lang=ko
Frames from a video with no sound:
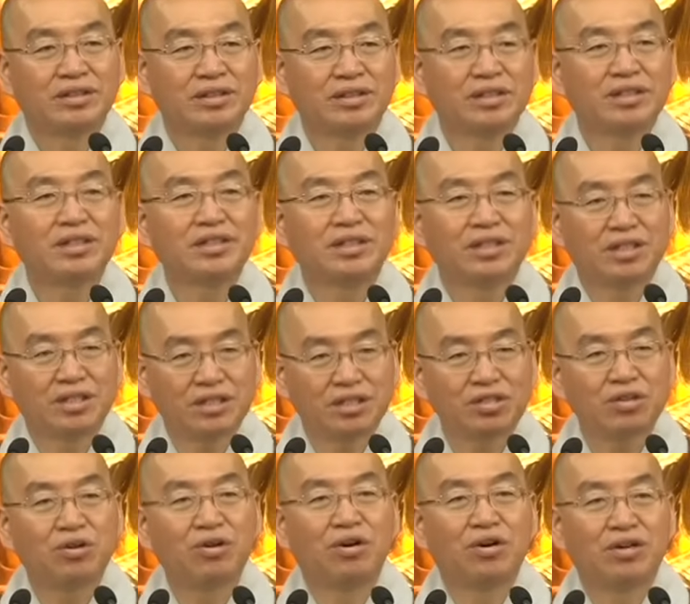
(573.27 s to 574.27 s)
정은
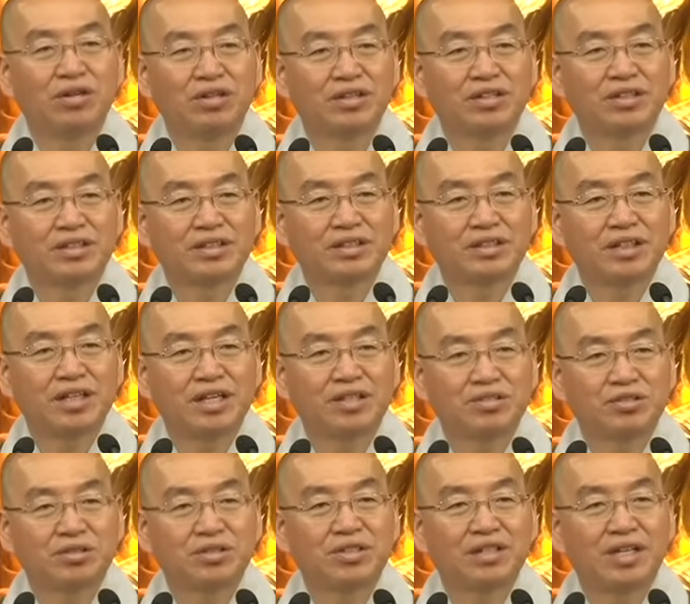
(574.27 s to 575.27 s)
끊고 그게
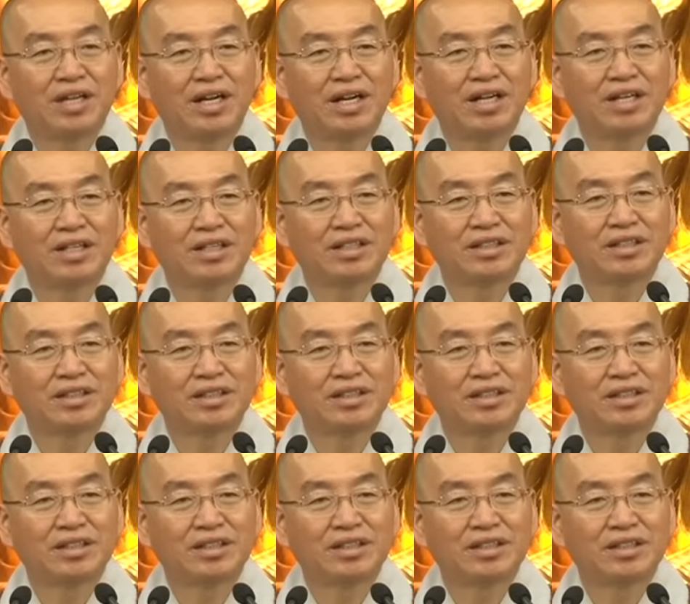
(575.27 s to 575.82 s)
좋다.